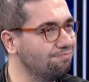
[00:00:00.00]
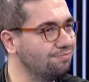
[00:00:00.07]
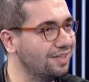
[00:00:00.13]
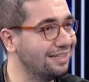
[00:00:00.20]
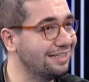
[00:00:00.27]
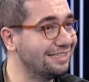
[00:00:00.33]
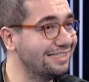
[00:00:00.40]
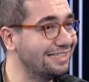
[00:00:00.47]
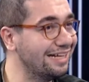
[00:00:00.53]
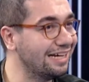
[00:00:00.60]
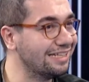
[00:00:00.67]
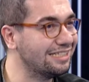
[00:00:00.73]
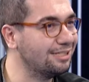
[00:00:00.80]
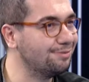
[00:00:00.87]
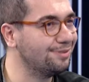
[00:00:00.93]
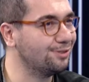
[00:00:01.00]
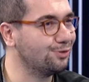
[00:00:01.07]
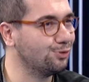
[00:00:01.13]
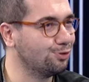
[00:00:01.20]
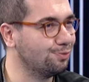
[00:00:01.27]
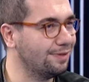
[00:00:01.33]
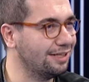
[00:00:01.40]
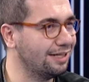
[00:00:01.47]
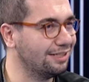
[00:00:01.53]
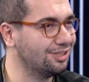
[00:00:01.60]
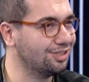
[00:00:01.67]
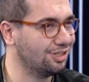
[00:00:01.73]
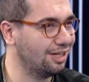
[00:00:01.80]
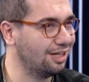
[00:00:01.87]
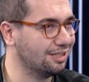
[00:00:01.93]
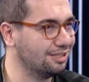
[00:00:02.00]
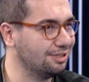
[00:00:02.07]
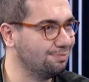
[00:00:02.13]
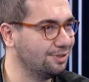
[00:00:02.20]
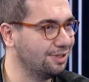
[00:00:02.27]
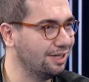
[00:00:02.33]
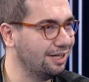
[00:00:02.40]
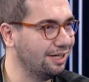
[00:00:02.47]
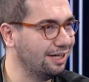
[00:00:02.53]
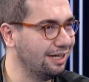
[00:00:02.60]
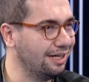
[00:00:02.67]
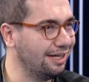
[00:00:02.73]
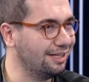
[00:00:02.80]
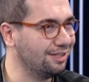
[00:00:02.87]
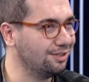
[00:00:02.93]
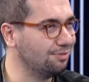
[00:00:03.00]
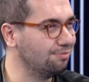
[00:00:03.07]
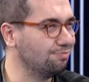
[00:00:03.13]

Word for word: ya da siyasi bir rütbeden çıkartıp e,